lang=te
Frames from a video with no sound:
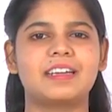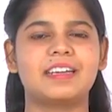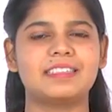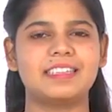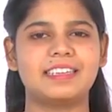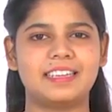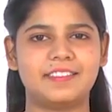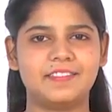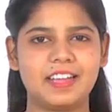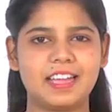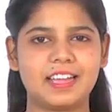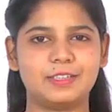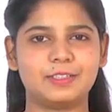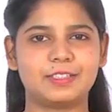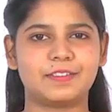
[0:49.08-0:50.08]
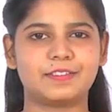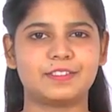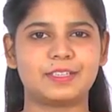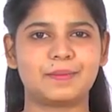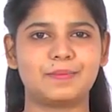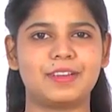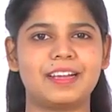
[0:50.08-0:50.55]
గత ఇరవై ఏడు
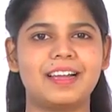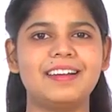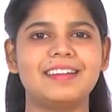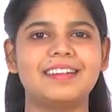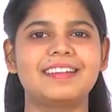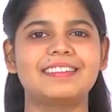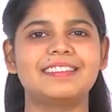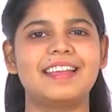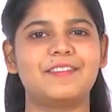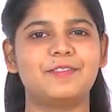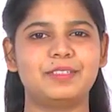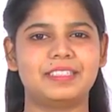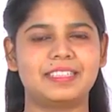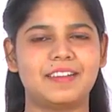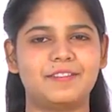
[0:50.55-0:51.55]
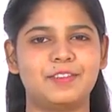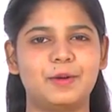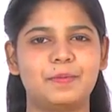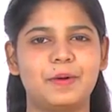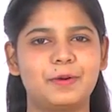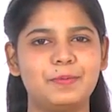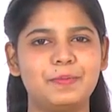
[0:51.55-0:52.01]
సంవత్సరములుగా దేవుని సేవలో
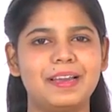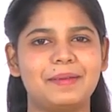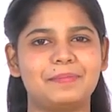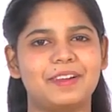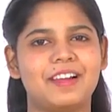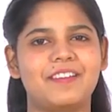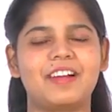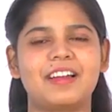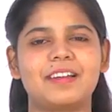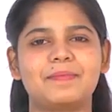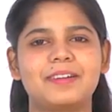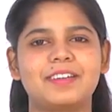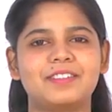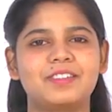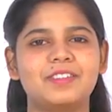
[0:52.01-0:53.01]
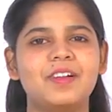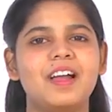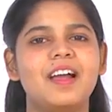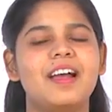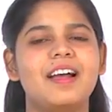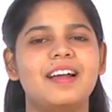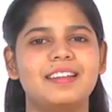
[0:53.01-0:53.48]
బహుబలముగా వాడబడుచు
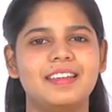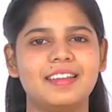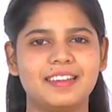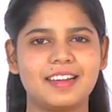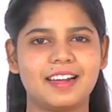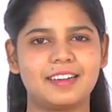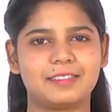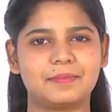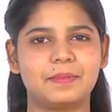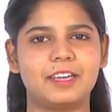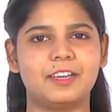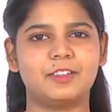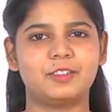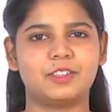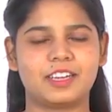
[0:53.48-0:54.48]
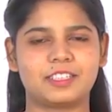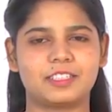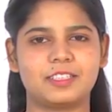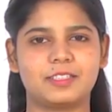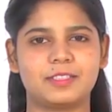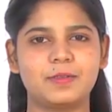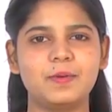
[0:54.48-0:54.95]
అనేక ఆత్మలను
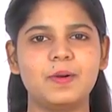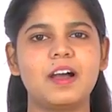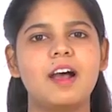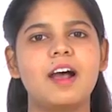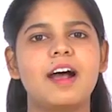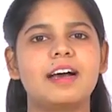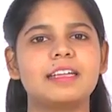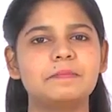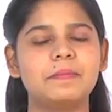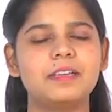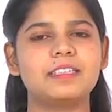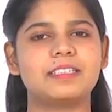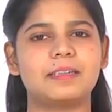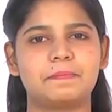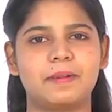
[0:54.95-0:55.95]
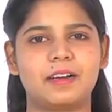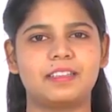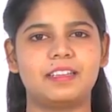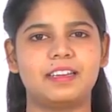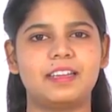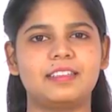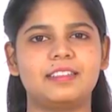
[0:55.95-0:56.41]
రక్షిస్తూ ఆత్మల
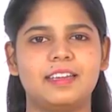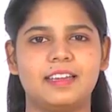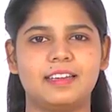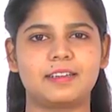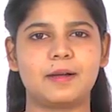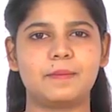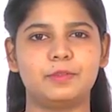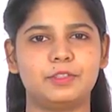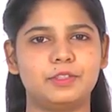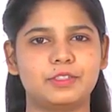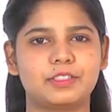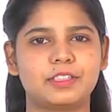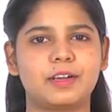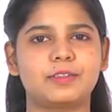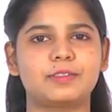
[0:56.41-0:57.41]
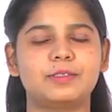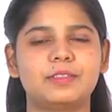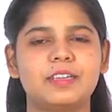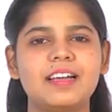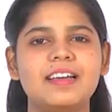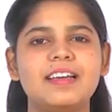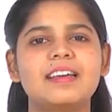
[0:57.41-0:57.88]
సంపాదనే ధ్యేయంగా ముందుకు
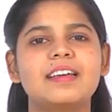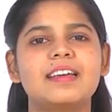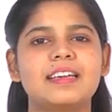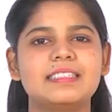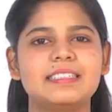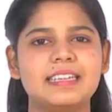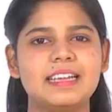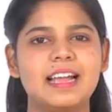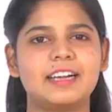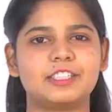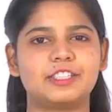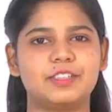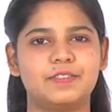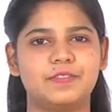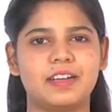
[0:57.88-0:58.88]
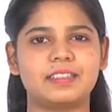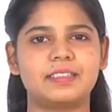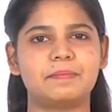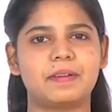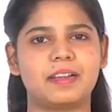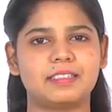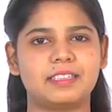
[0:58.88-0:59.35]
సాగుతున్న ఏసఐ
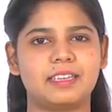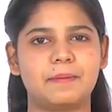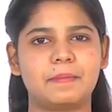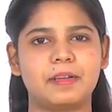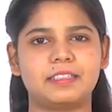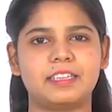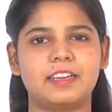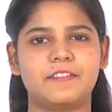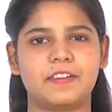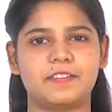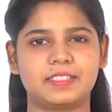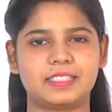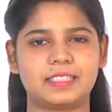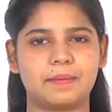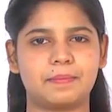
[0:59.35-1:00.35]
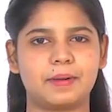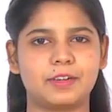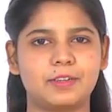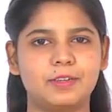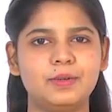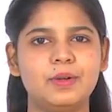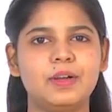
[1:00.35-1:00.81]
ఆశీర్వాద ప్రార్థన మందిర
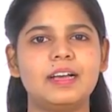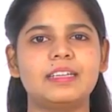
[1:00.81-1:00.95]
వ్యవస్థాపకులు